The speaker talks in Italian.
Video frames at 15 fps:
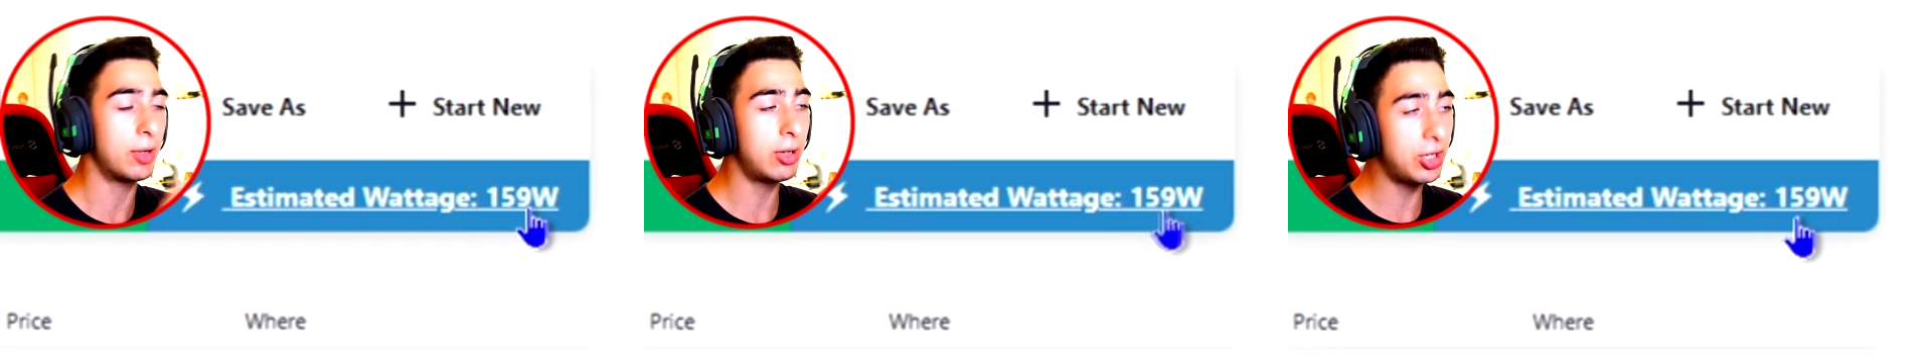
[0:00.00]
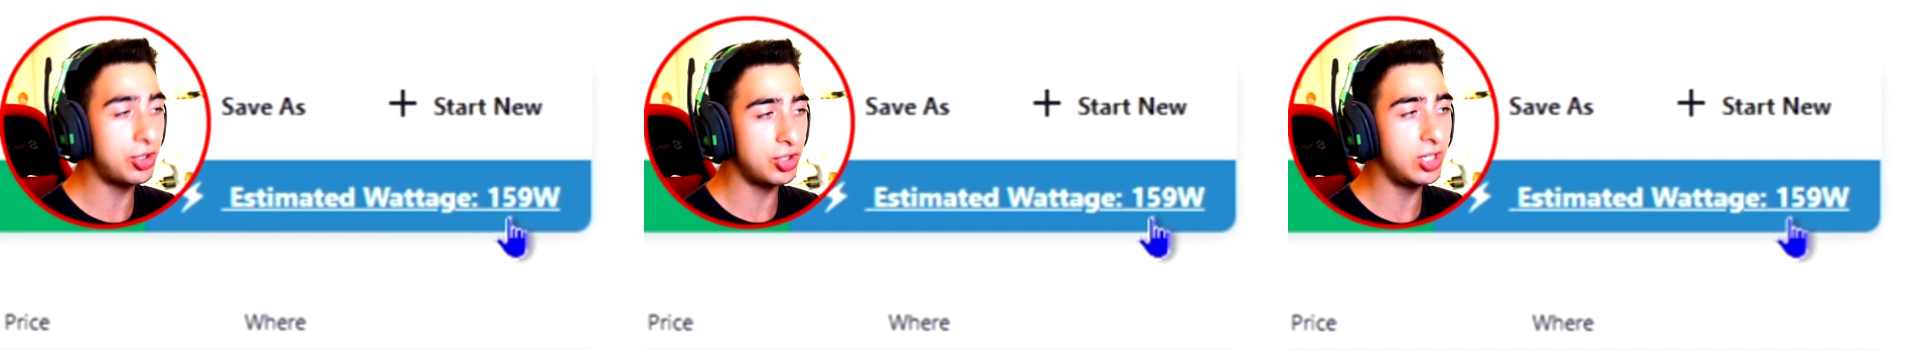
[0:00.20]
per
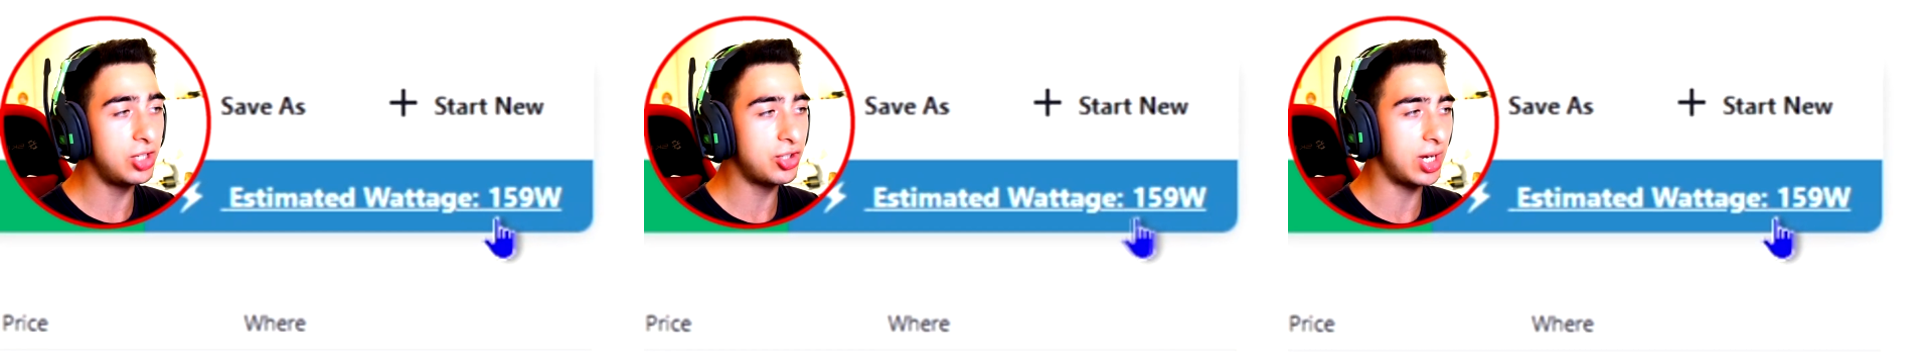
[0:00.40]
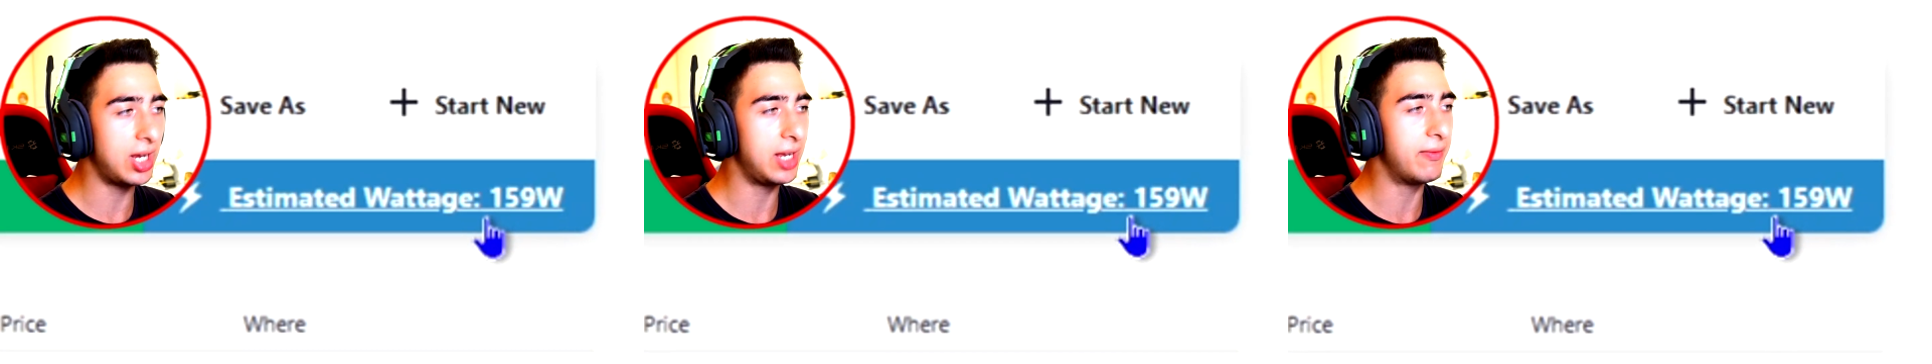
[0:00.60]
ora ci
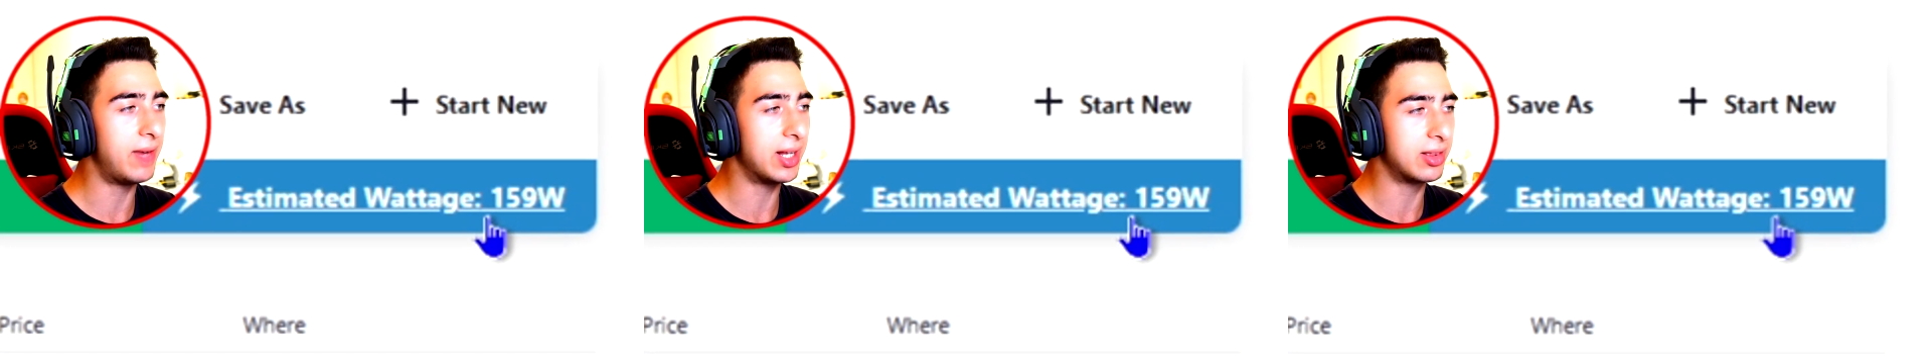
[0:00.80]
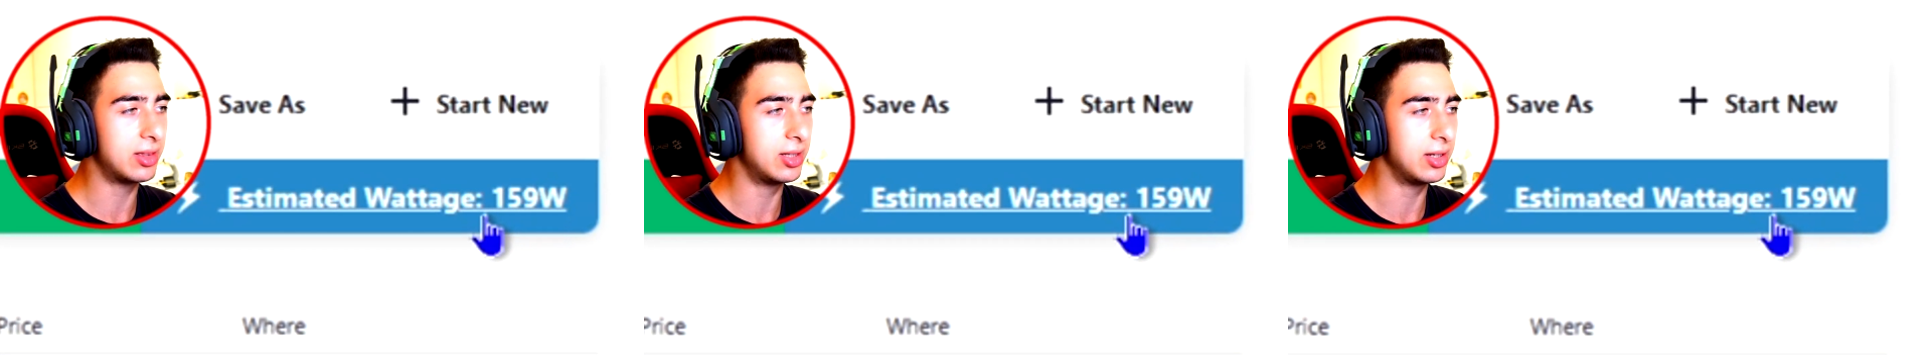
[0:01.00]
dice i
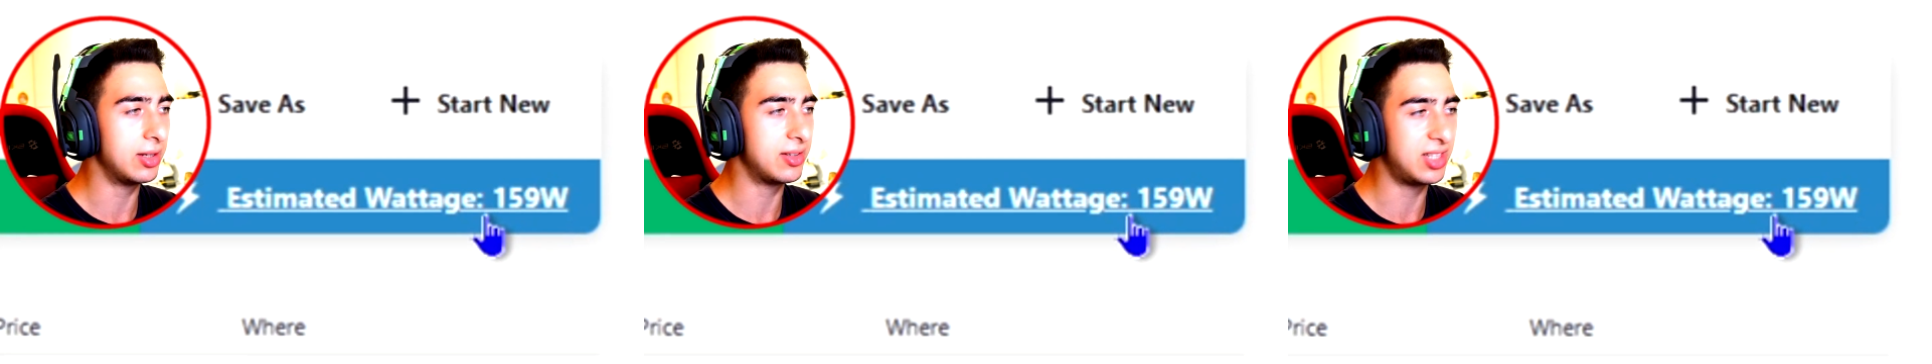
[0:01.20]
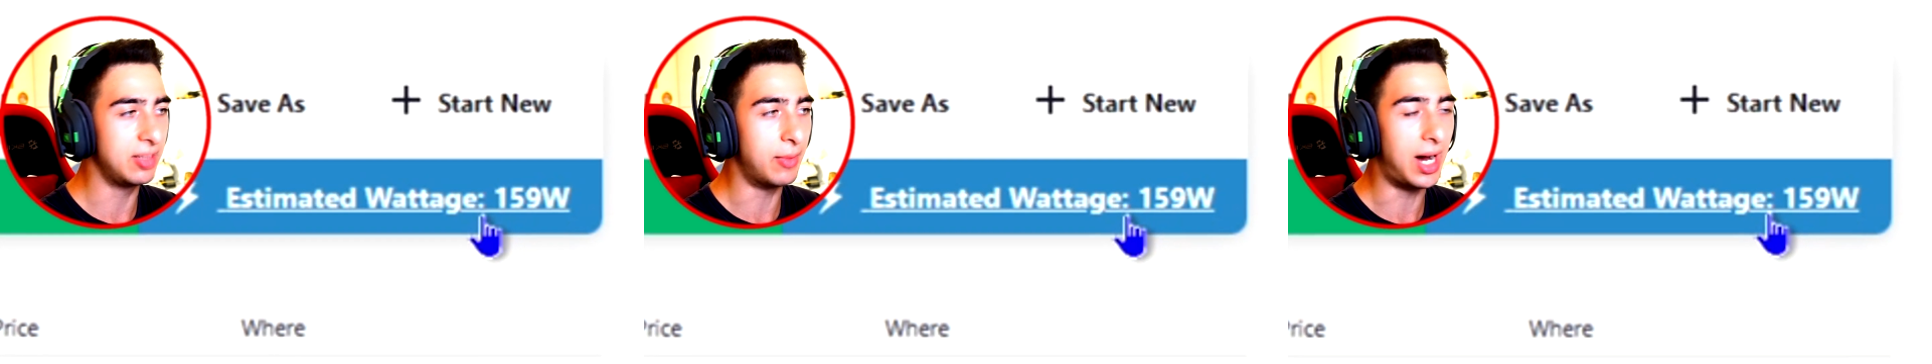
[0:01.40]
watt
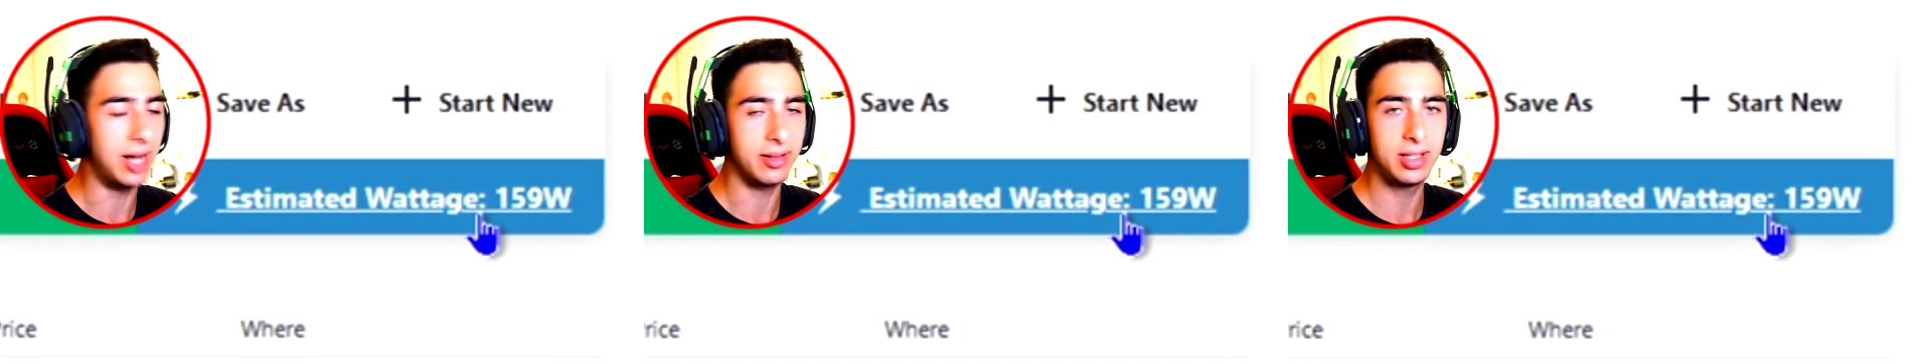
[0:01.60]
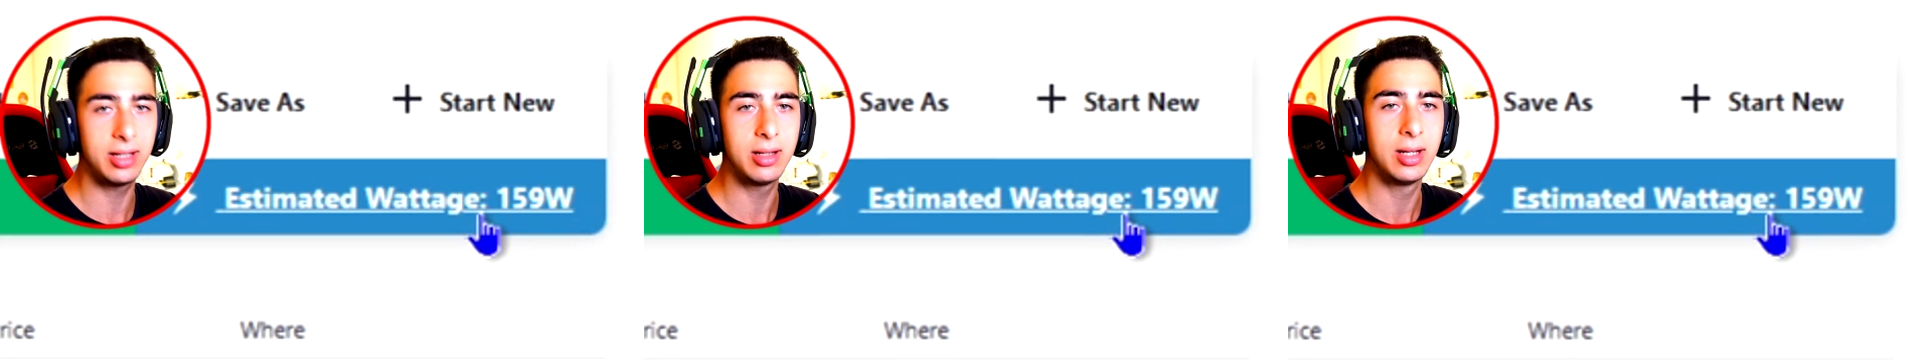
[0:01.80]

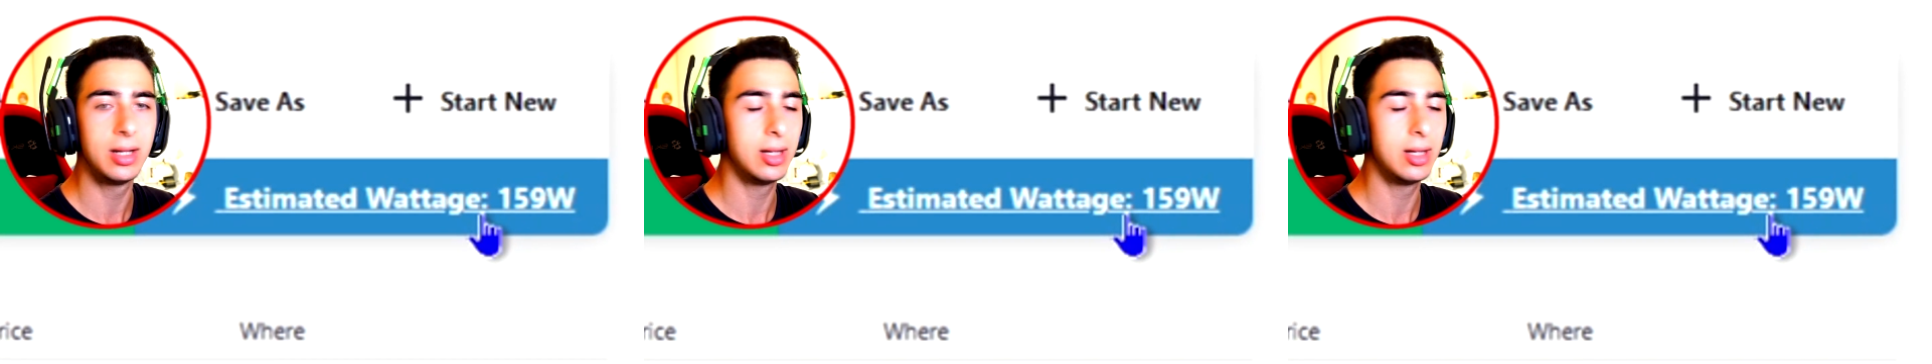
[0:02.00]
stimati,